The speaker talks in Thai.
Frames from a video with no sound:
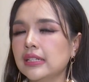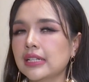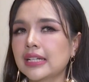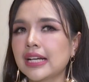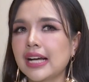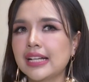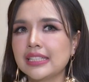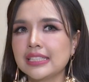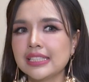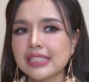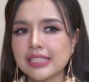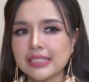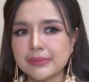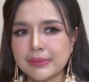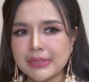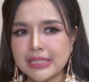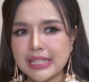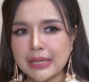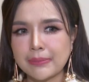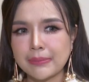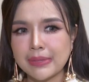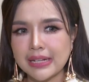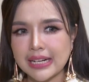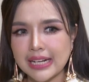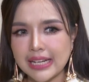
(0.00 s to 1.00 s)
การที่ไป
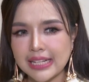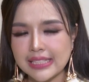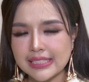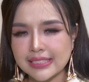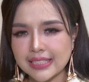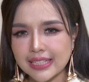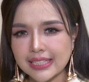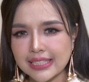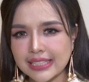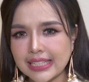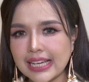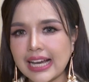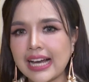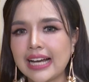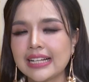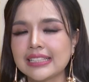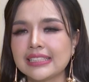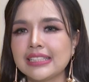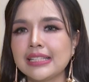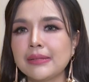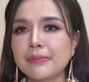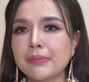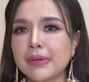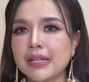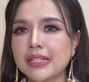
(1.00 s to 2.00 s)
ทำอะไรสักอย่าง
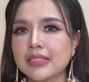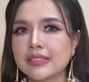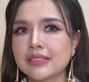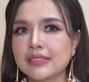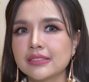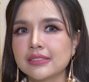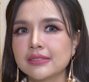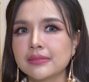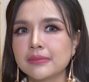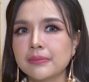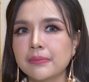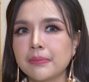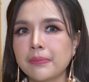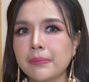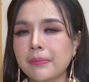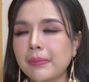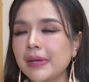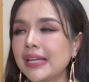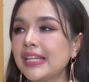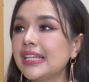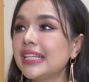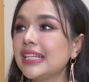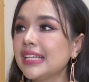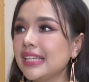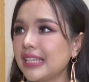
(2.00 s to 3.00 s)
ที่มัน
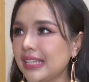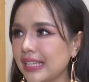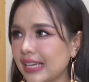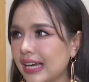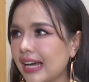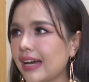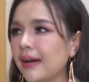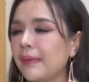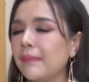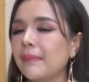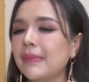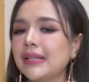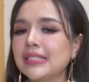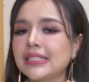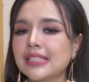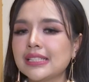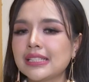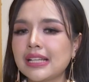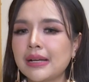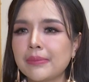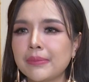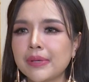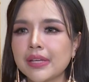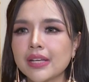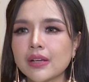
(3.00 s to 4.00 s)
ไม่ดีอ่ะ มันจะ
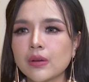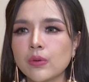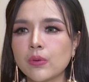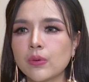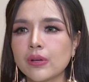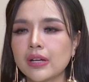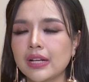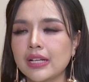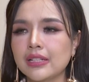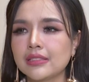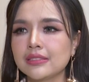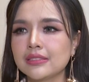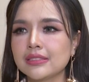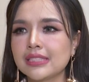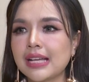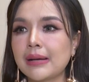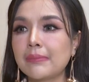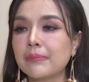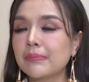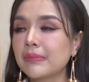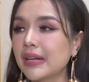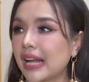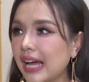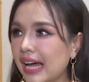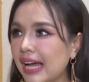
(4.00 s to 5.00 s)
ทำให้คนอ่ะ
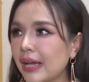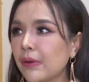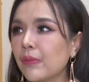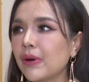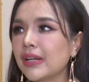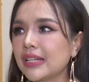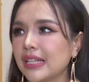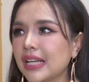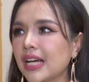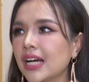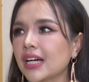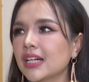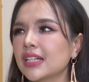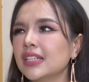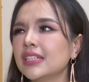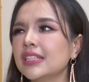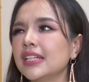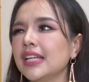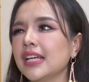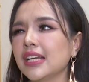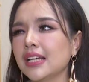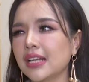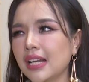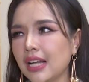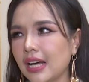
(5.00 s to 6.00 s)
จำได้ว่าเนี่ยคือ
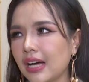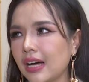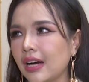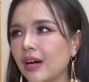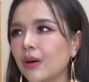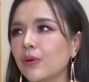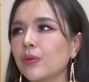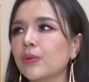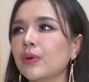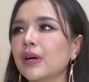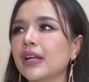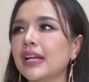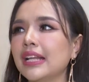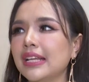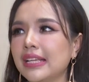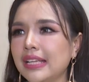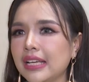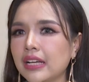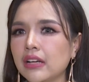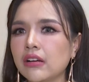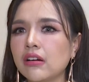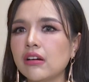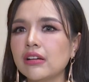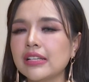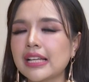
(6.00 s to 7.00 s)
เด็กเราอะไร
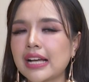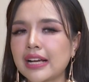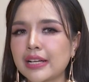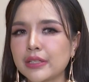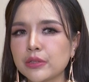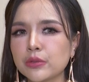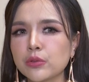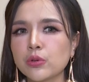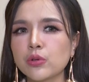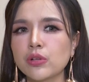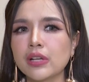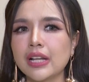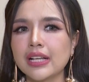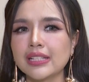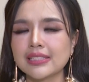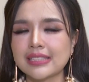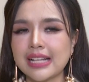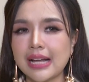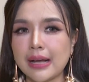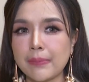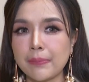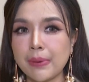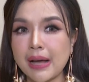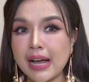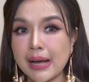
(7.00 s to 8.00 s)
เงี้ย ก็อยากให้ทุกคนรัก
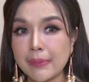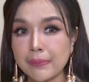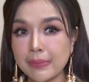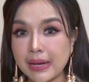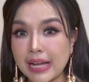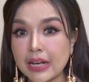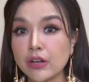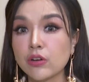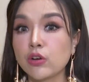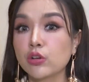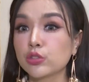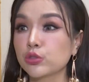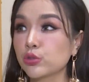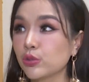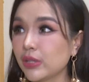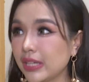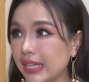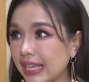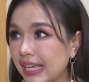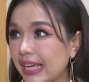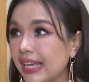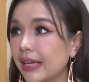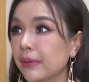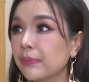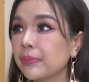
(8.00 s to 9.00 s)
ษาภาพลักษณ์ของตัว
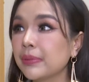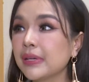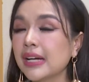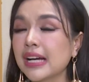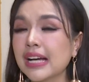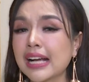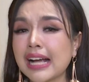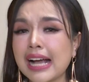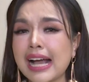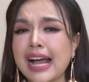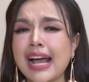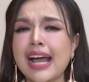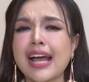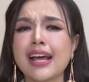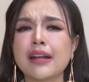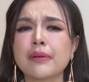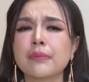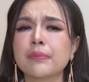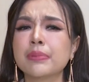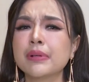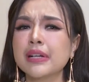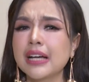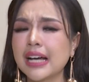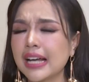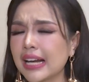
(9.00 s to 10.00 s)
เอง เพื่องาน
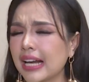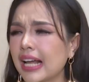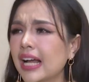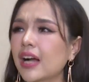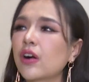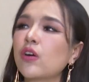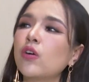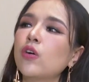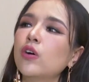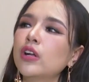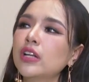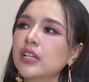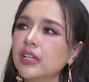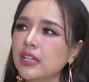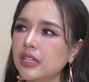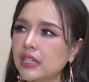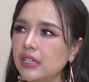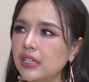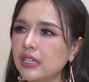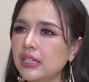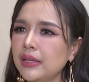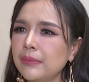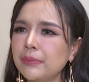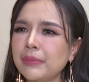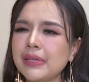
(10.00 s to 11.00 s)
เพื่ออนาคต
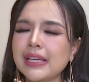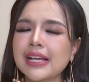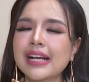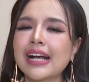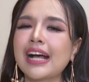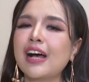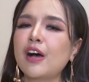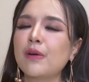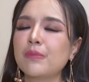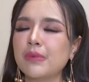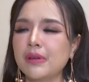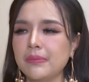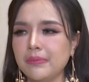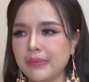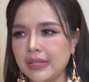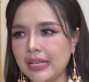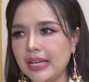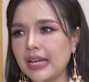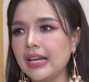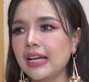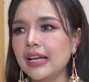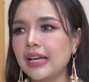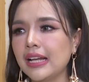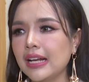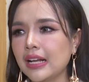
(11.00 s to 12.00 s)
มีข่าวแบบ
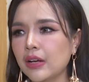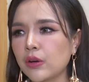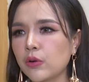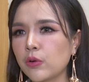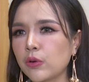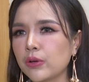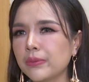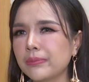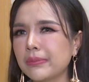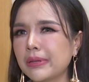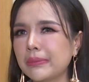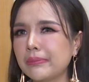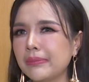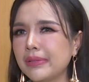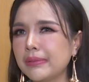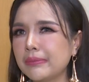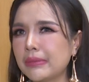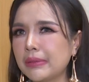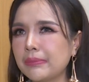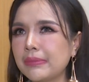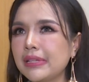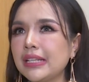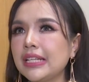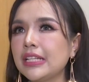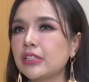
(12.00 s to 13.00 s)
นี้อนาคตมัน
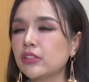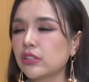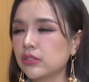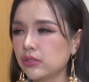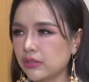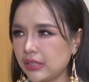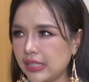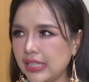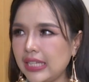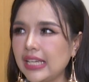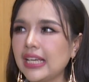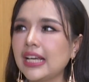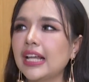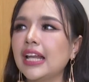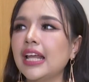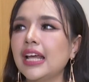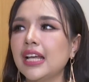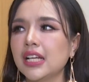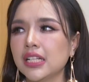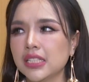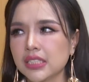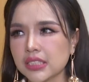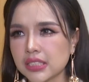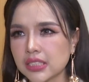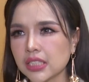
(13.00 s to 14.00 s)
มันไม่ดีต่อตัวเองอะแห
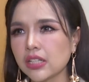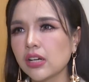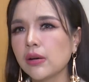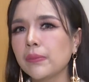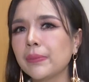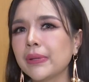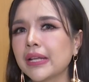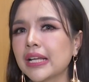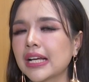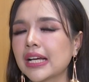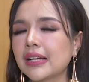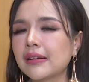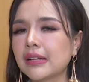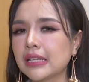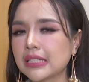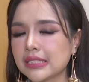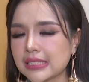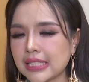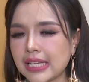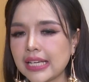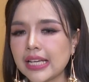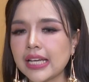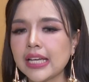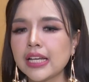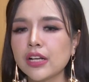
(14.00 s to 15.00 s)
ละก็เป็นกำลัง
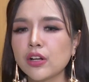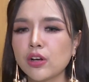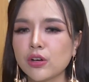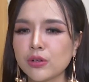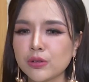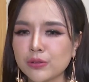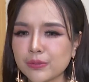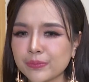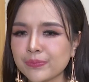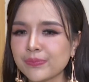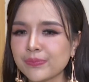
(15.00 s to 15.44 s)
ใจให้น้อง